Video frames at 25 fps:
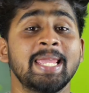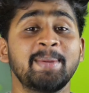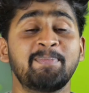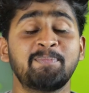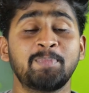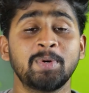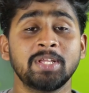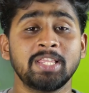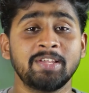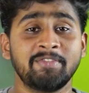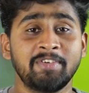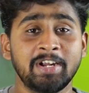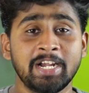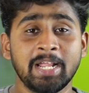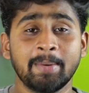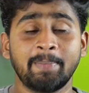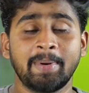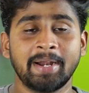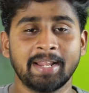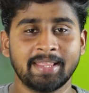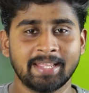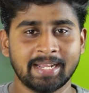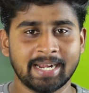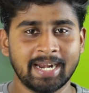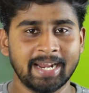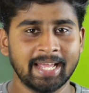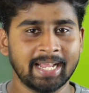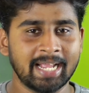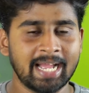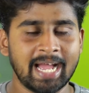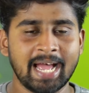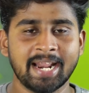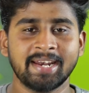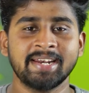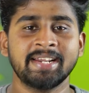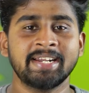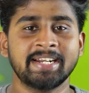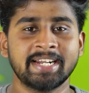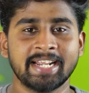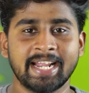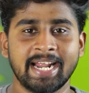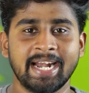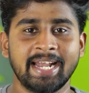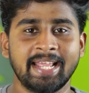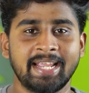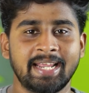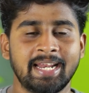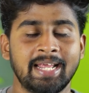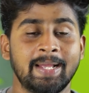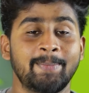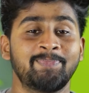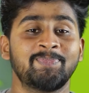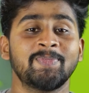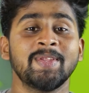இப்போ இந்த வீடியோ பண்ணதுக்கான காரணம் என்ன கேட்டிங்கன்னா